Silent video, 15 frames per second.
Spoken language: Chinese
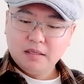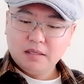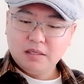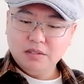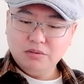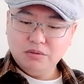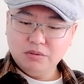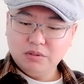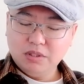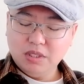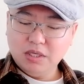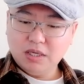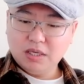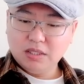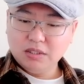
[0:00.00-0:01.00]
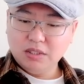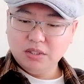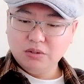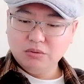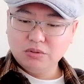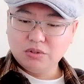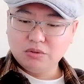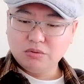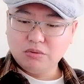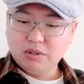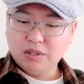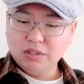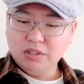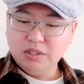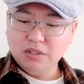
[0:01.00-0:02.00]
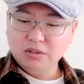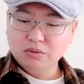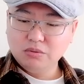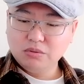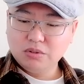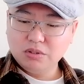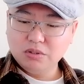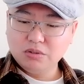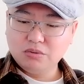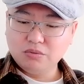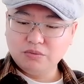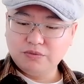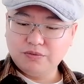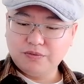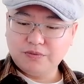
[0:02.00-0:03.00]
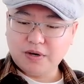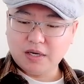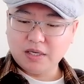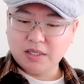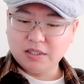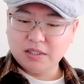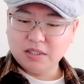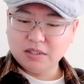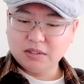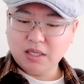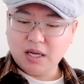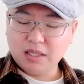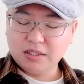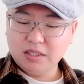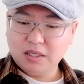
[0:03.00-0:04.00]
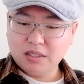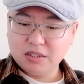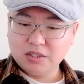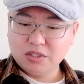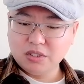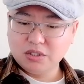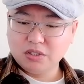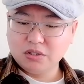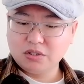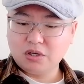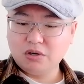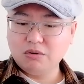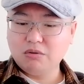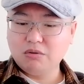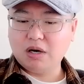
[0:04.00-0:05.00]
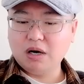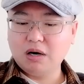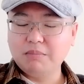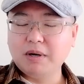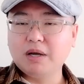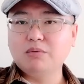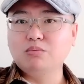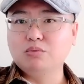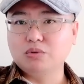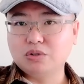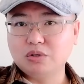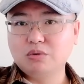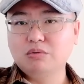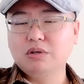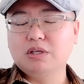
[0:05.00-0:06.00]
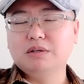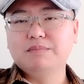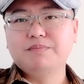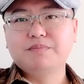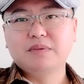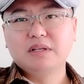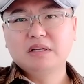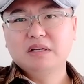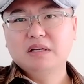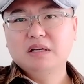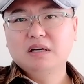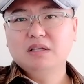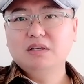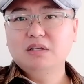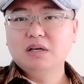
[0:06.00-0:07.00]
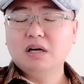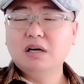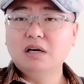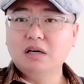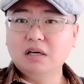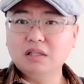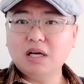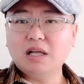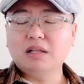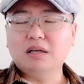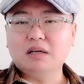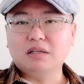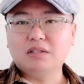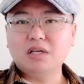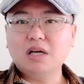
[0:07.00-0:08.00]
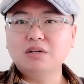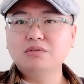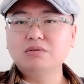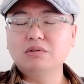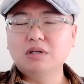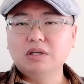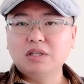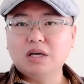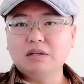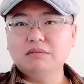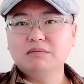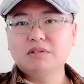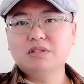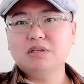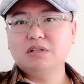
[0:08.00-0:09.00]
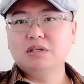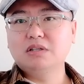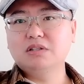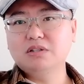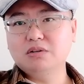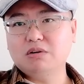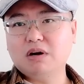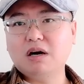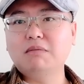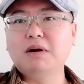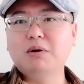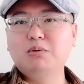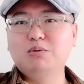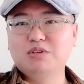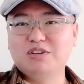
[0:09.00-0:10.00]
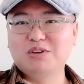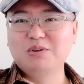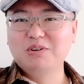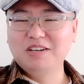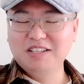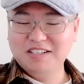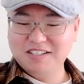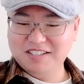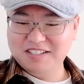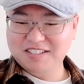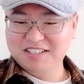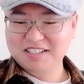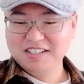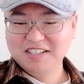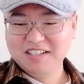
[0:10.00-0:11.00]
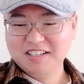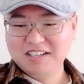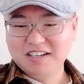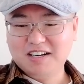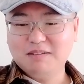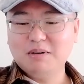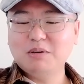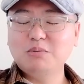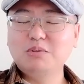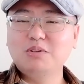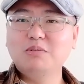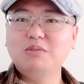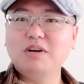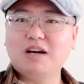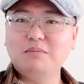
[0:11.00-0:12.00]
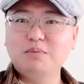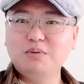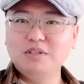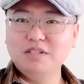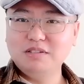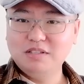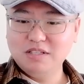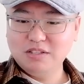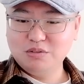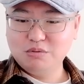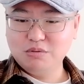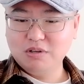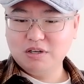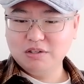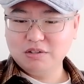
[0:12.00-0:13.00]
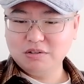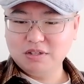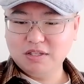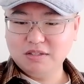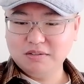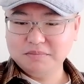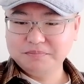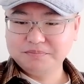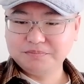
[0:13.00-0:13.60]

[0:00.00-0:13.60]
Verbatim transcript: 根据 DRDO 指出啊，印度自主发展的这个大 D 二射程超二百五十公里核弹啊，战术核弹射程只有二百五十公里，二百五十公里还不如一些巡航导弹呢。